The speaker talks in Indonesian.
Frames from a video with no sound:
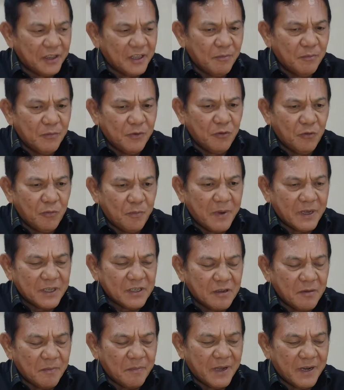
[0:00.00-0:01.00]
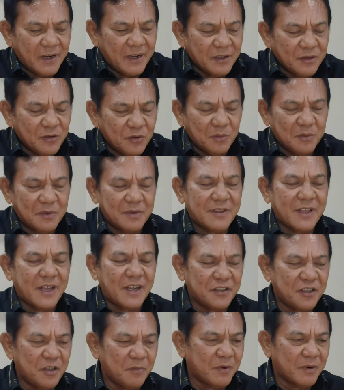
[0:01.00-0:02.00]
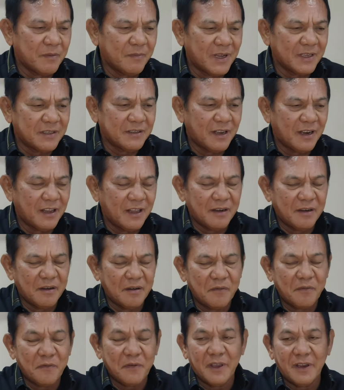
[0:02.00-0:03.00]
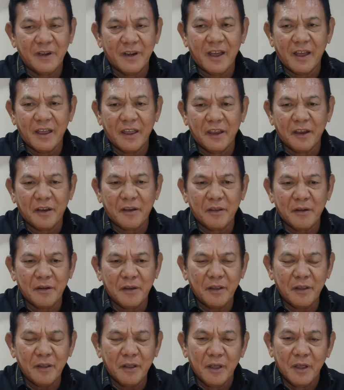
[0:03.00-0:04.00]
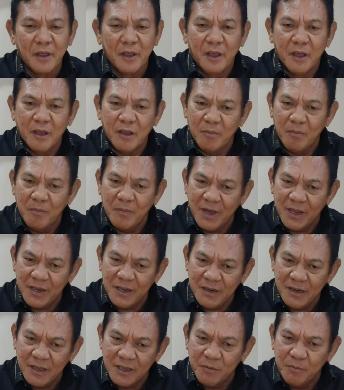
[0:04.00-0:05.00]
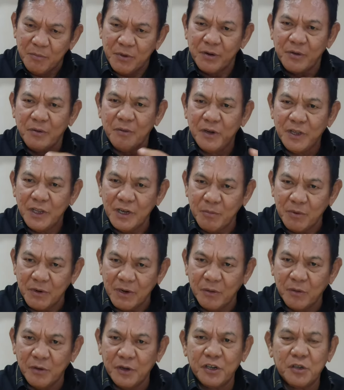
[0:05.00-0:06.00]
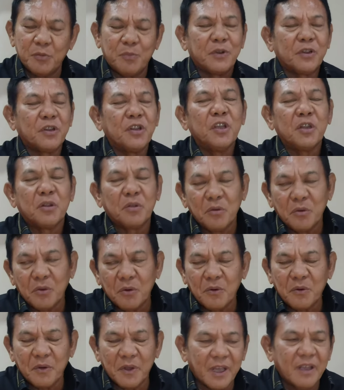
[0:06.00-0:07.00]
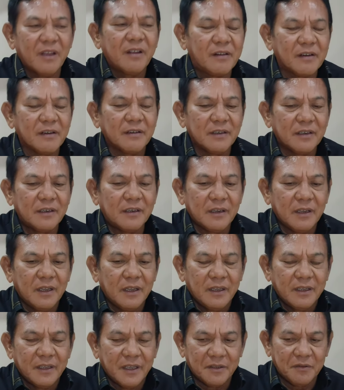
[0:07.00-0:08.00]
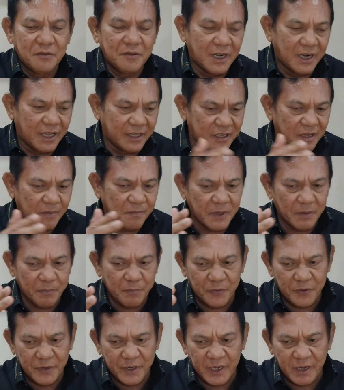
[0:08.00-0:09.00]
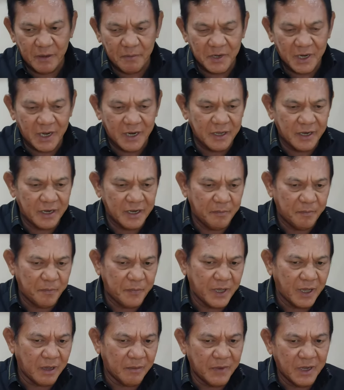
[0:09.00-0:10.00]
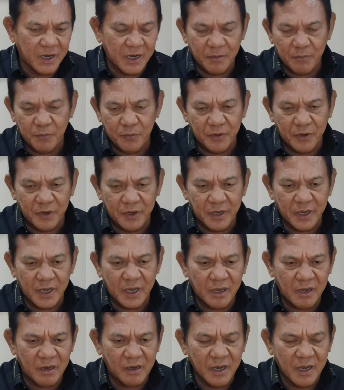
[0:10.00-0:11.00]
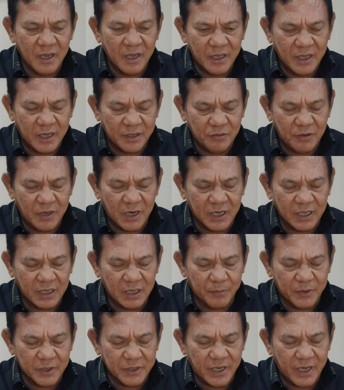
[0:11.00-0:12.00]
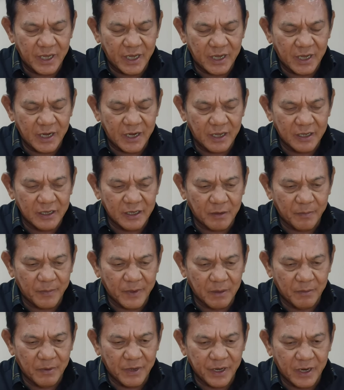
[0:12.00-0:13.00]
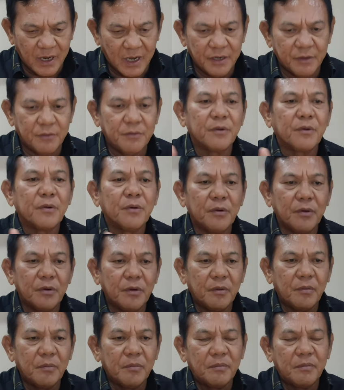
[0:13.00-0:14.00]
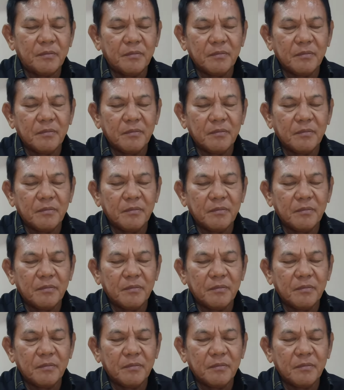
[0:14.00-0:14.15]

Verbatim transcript: kita mengupas kepada substansi permasalahan Vina Eki ini kembali lagi bergulir bergulir seperti itu ya ya sudahlah siapapun yang berada di pihak manapun dia ya sudah kita percayakan aja kepada barikade hukum